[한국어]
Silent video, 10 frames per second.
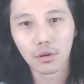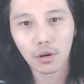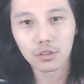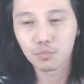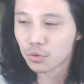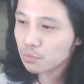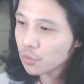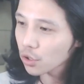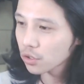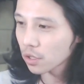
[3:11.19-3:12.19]
아니,
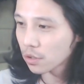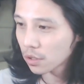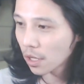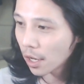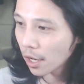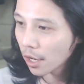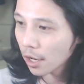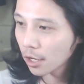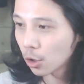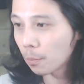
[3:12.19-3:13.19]
분명히 근데
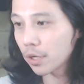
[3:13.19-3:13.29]
내 옆에